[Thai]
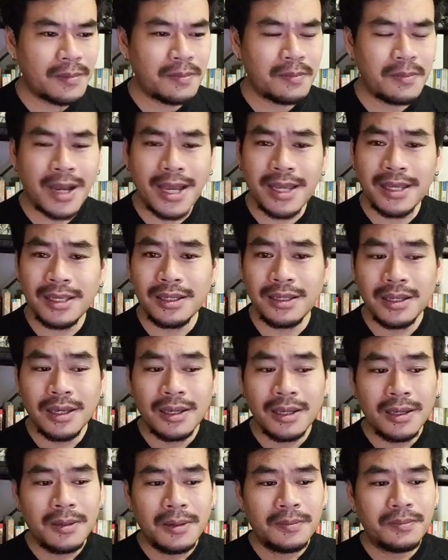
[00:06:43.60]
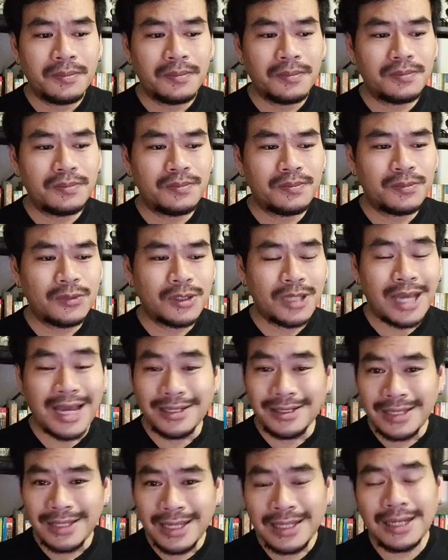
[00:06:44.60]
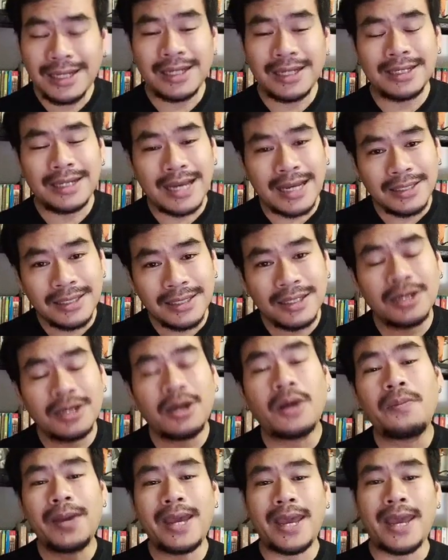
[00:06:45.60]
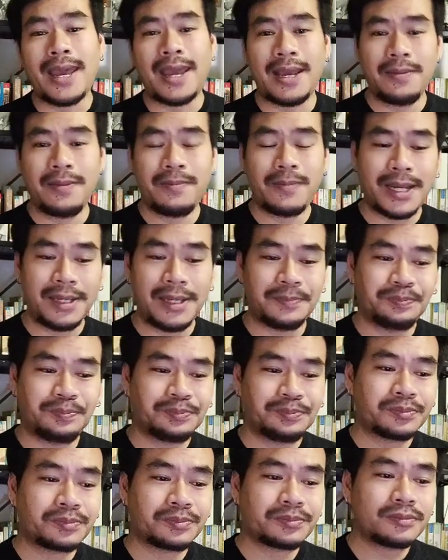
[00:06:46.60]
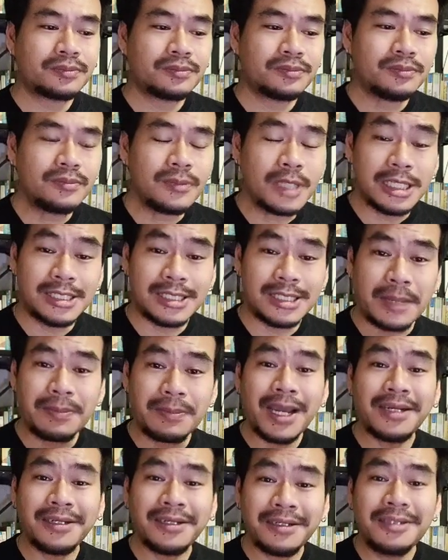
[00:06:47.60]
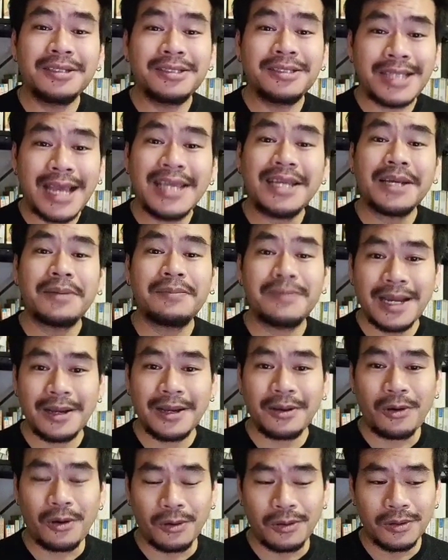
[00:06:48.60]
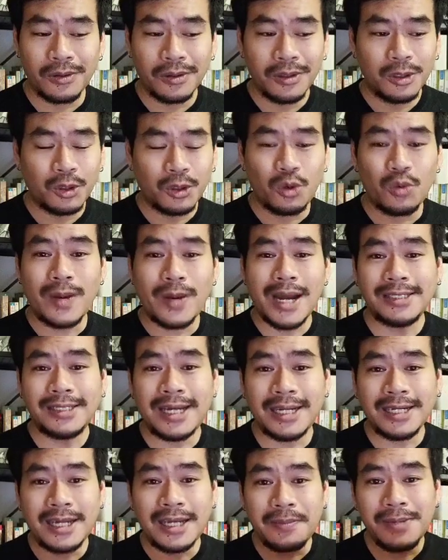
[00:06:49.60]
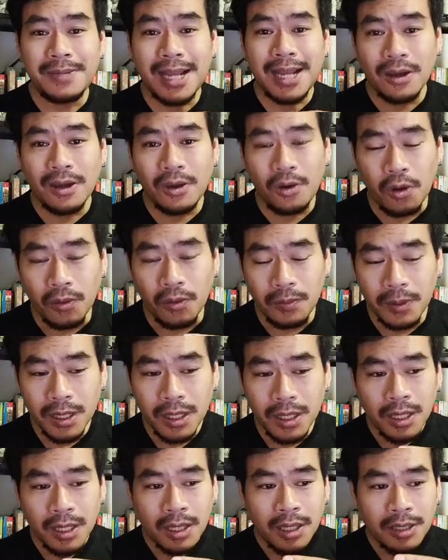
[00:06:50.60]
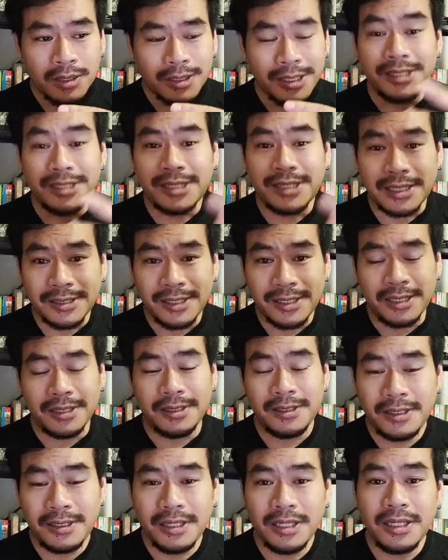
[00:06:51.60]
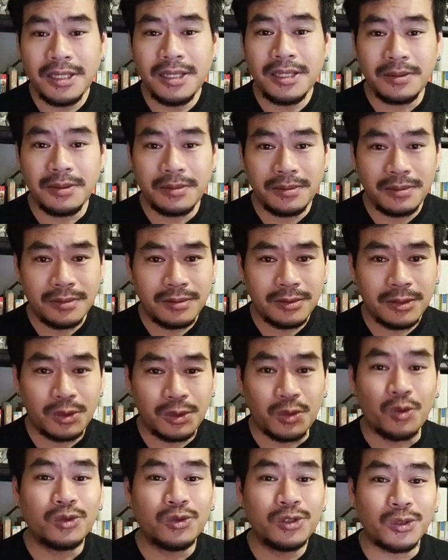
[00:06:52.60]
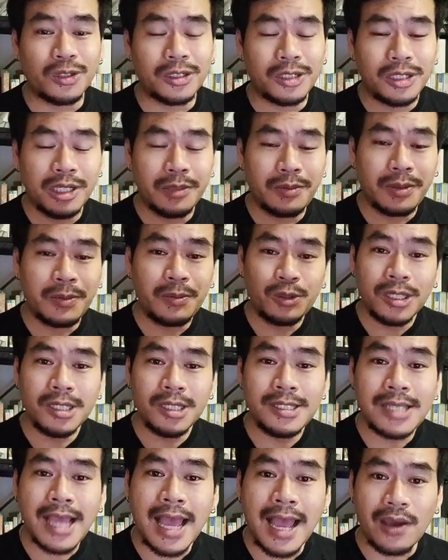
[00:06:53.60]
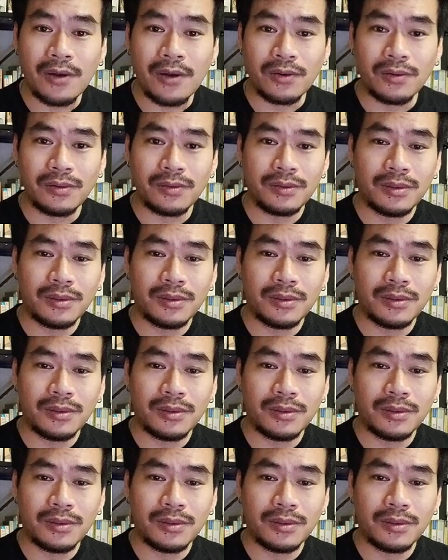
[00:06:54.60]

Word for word: ทำไมขัดแข้งขัดขาจังก็แพ้ให้ไป สำคัญคือใช้กำลังของครูบาอาจารย์กำลังของสิ่งศักดิ์สิทธิ์ที่สูงสุดคือพระพุทธเจ้า